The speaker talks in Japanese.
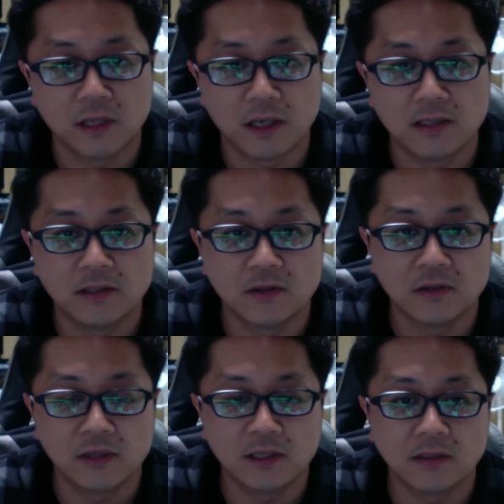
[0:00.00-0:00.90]
配信中言
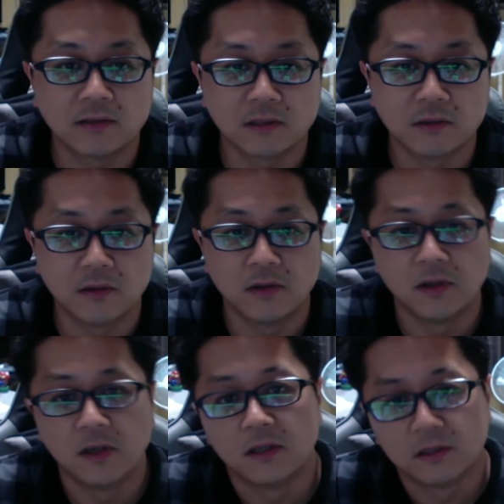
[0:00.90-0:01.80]
われたんですけど、
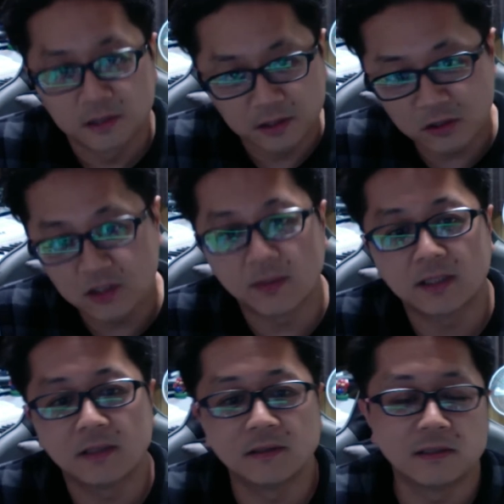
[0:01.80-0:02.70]
遅刻しませ
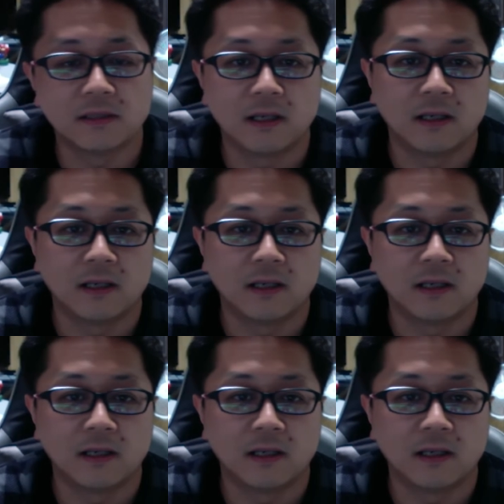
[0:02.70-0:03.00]
んでした。